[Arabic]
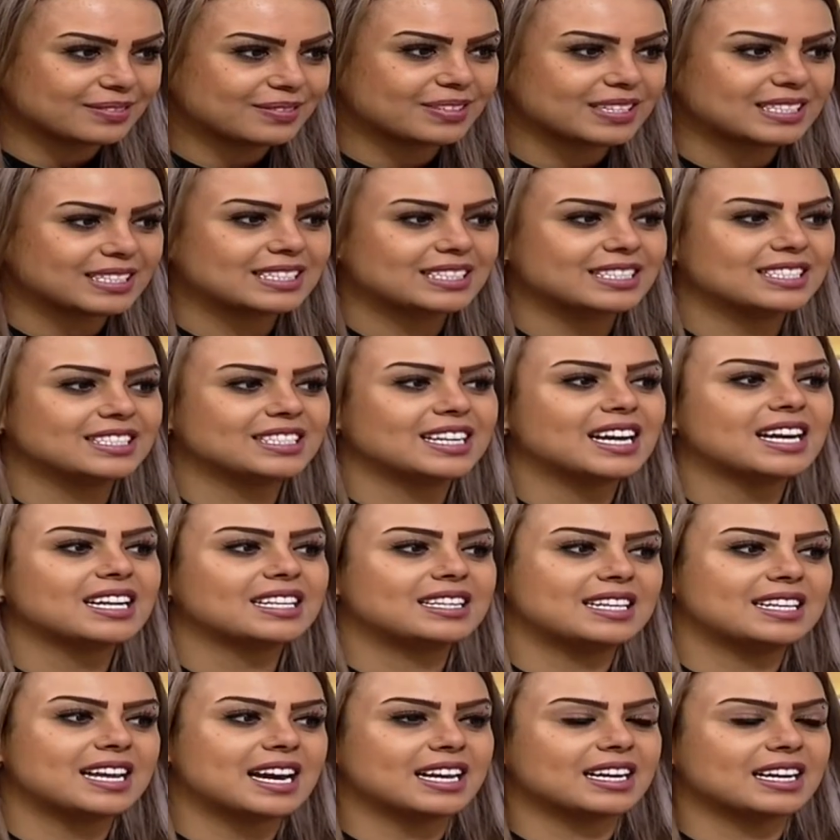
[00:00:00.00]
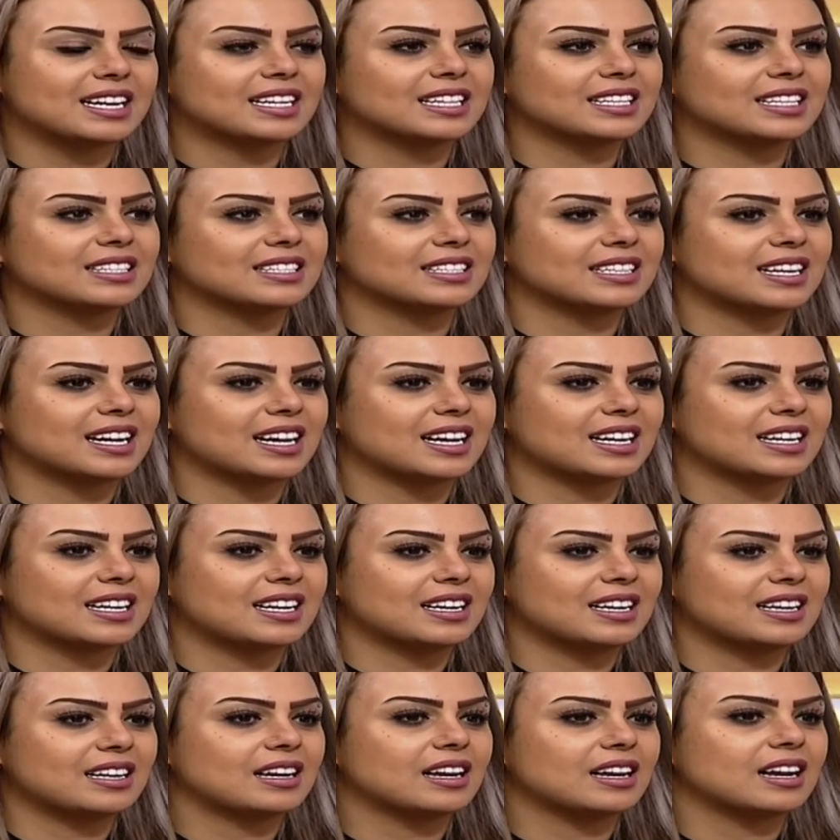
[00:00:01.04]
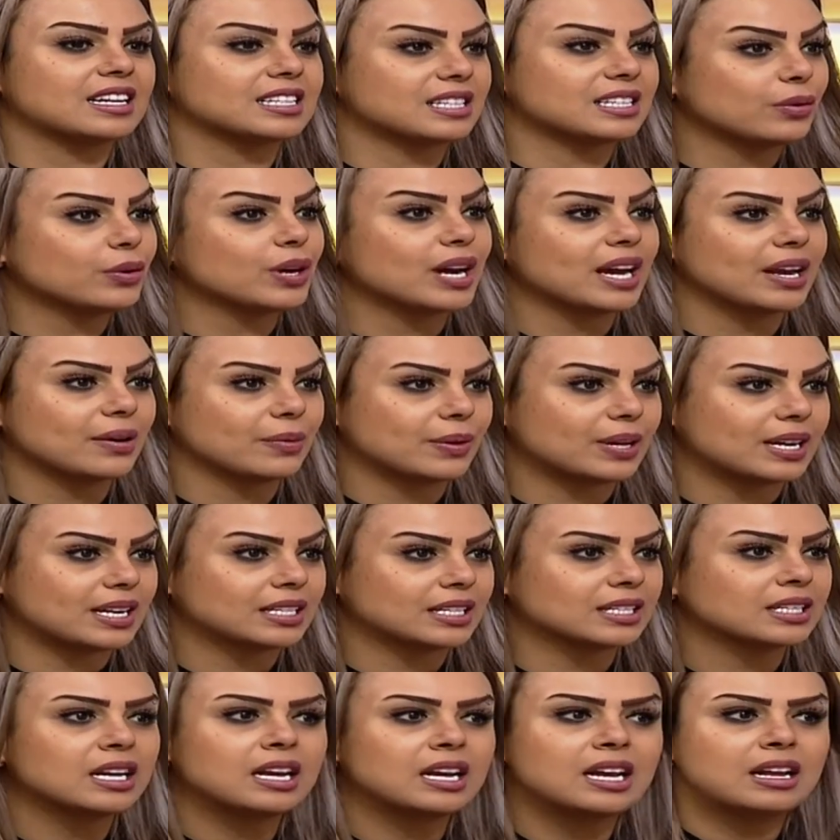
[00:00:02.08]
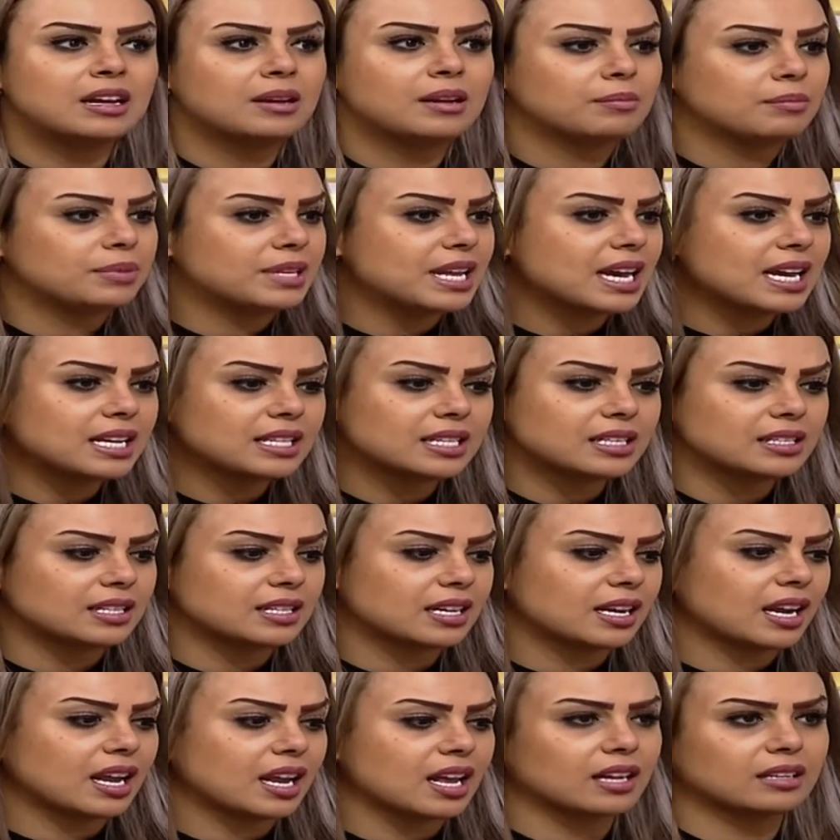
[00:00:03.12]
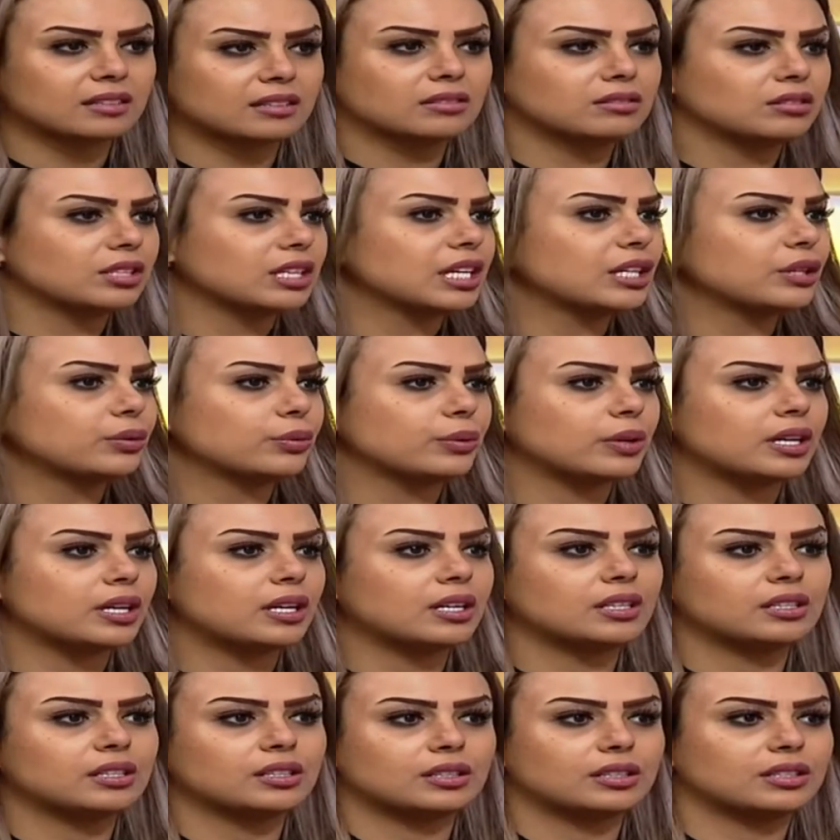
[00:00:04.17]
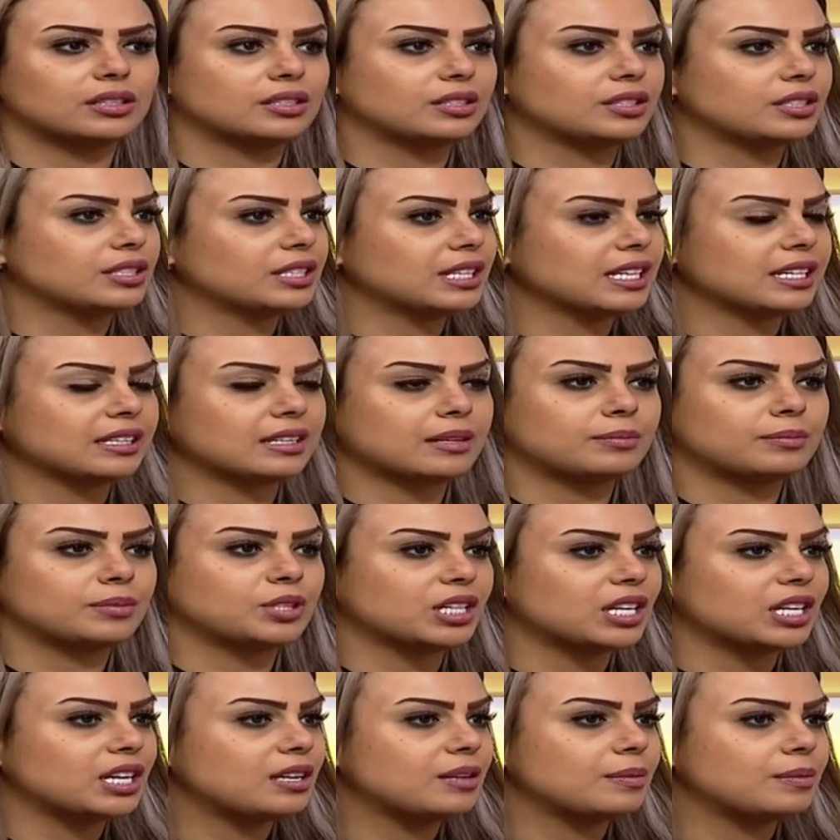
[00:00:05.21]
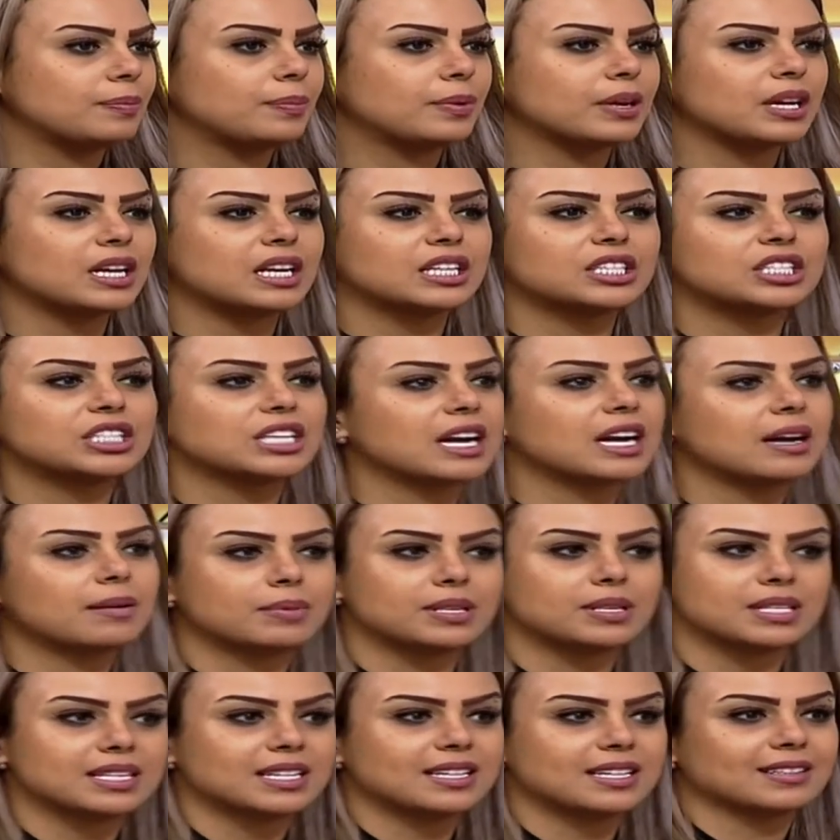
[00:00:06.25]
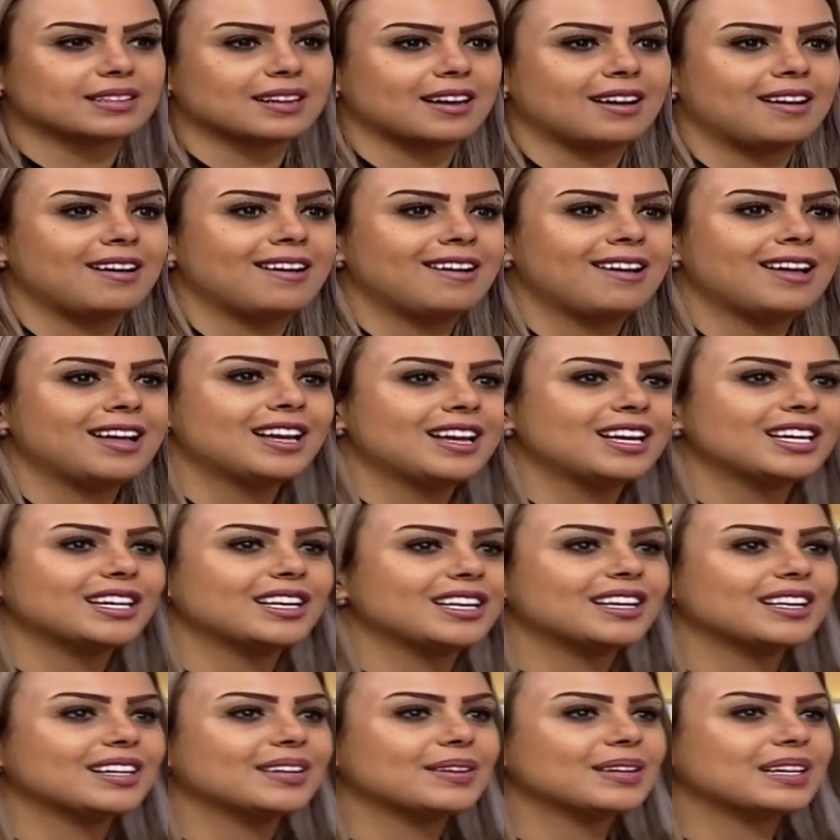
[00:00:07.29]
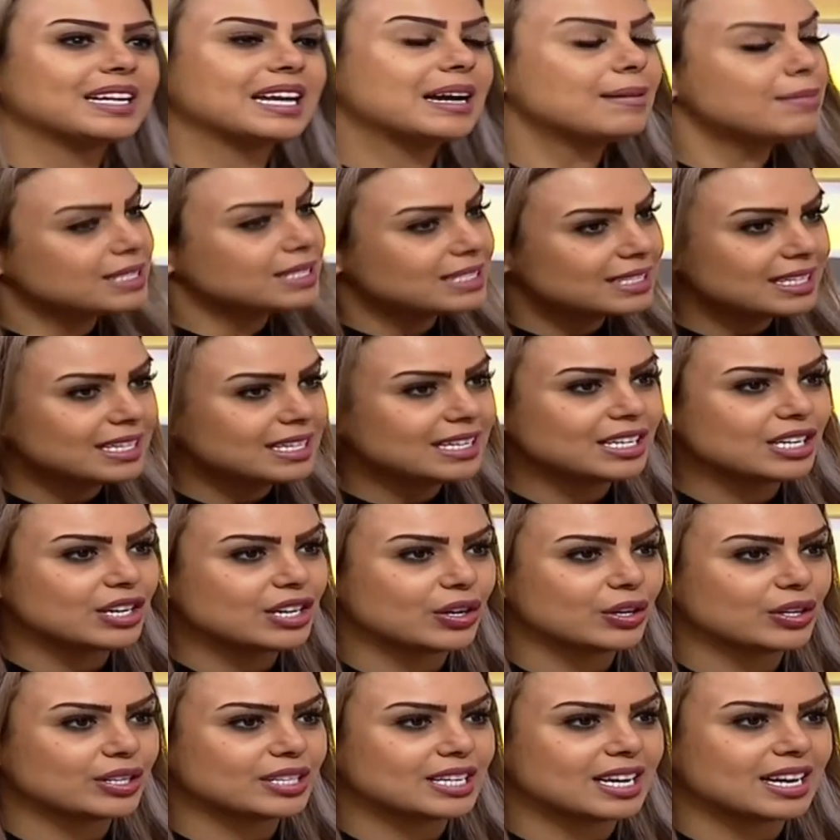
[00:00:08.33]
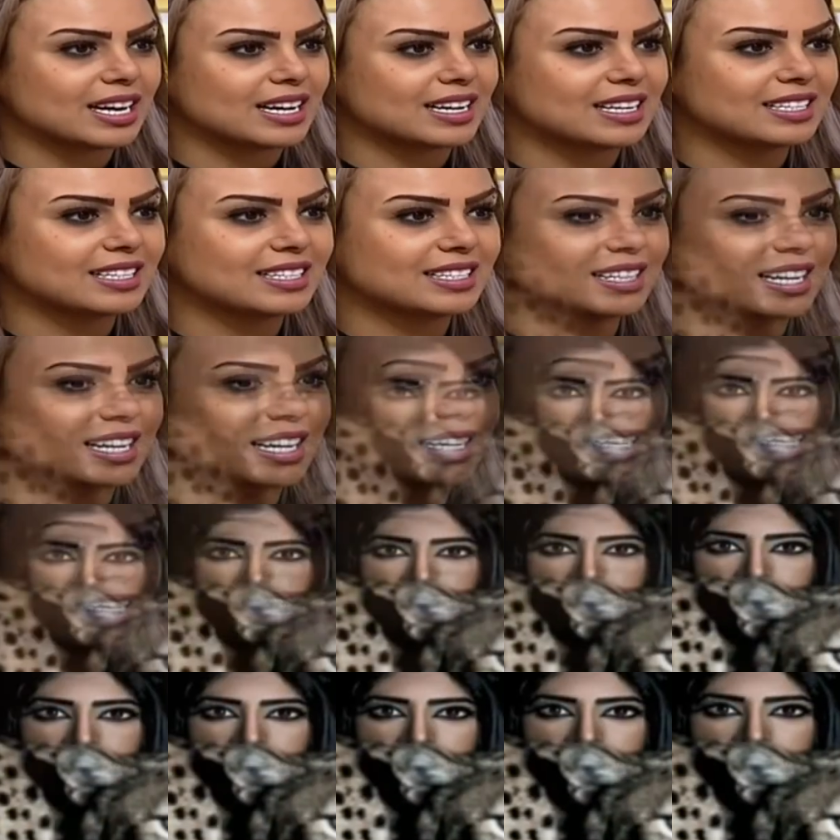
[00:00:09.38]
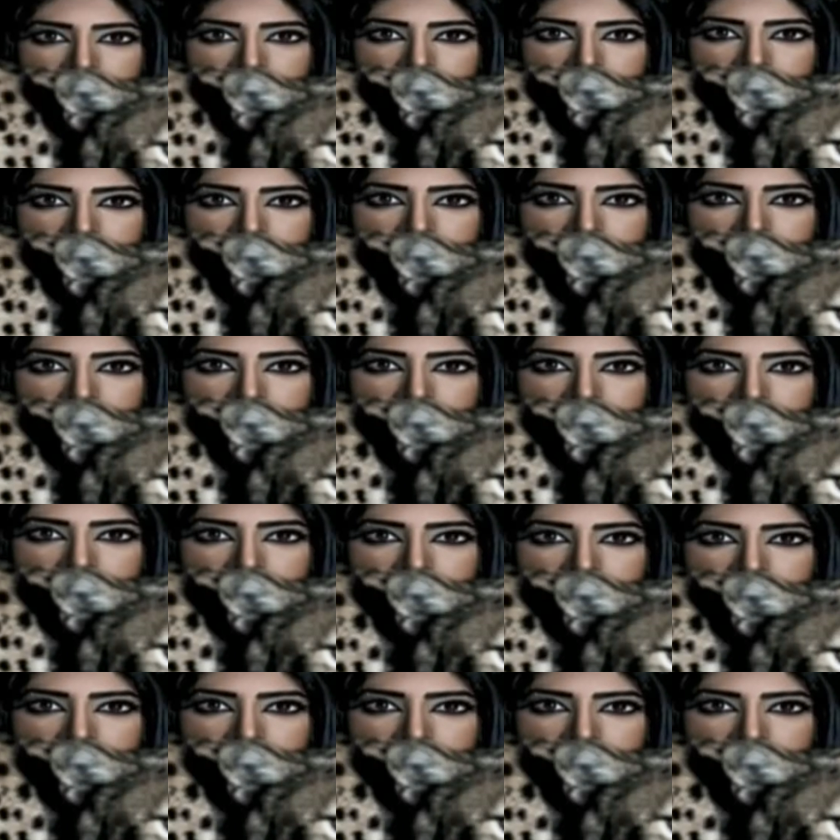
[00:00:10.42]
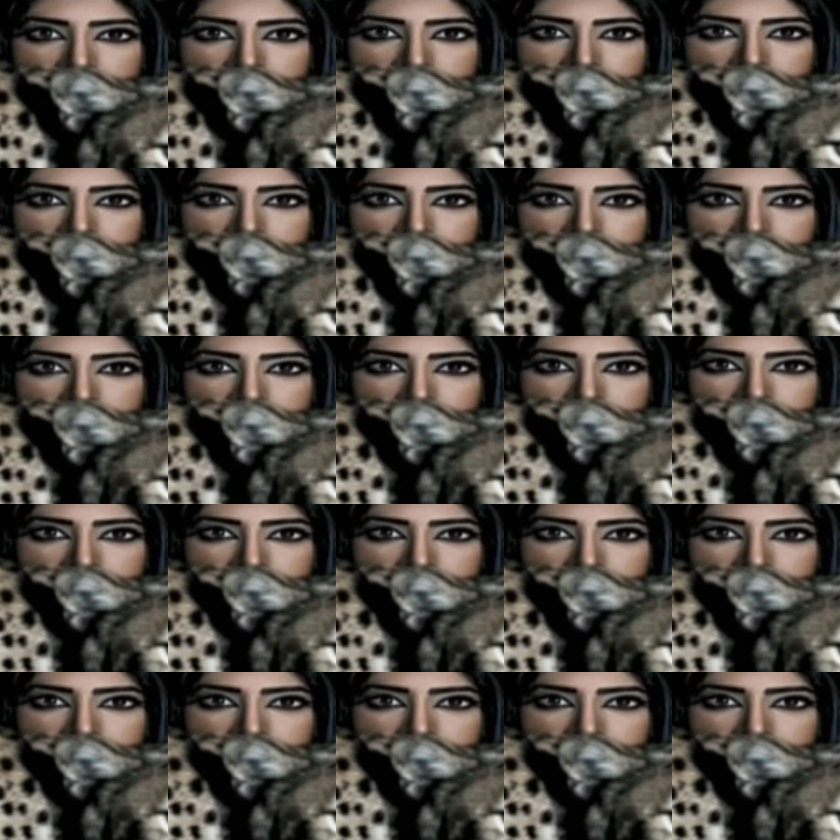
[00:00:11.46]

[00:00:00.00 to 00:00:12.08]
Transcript: فاتجهت دايركت ان انا اصور حيوانات بدايه ترى كان قطوه تكرم اشياء اليفه اشياء بسيطه قامت تجيني اوردرات حق والله اسد نمر